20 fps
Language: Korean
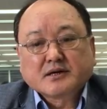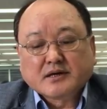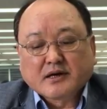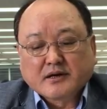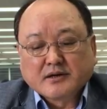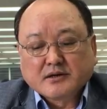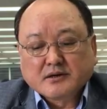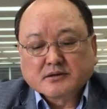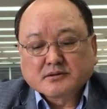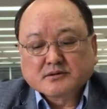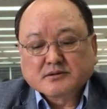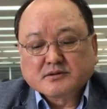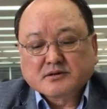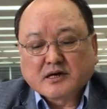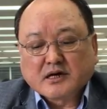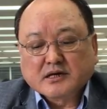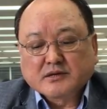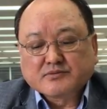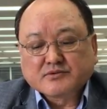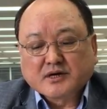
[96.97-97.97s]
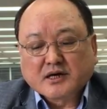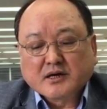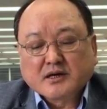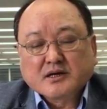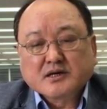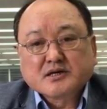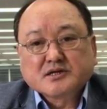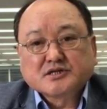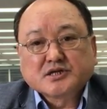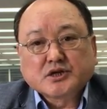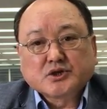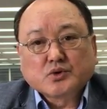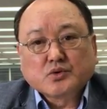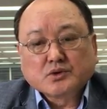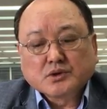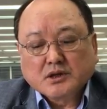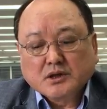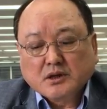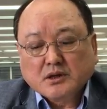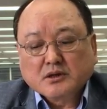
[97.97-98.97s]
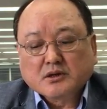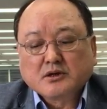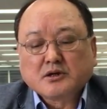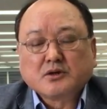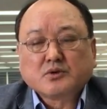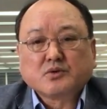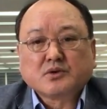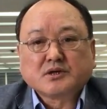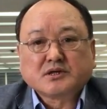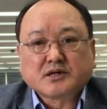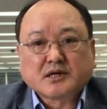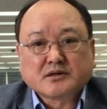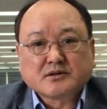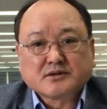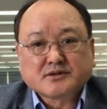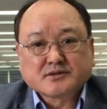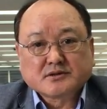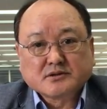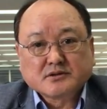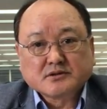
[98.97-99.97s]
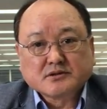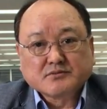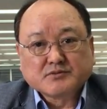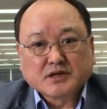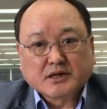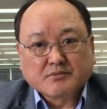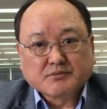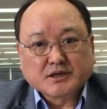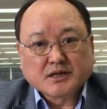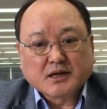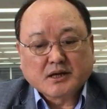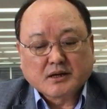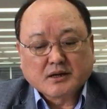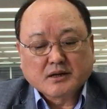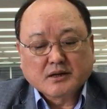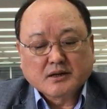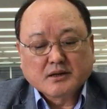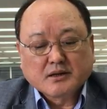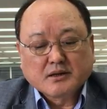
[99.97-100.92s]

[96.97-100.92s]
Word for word: 개혁 드라이브에 제동이 걸리고 있다는 것을 의미합니다.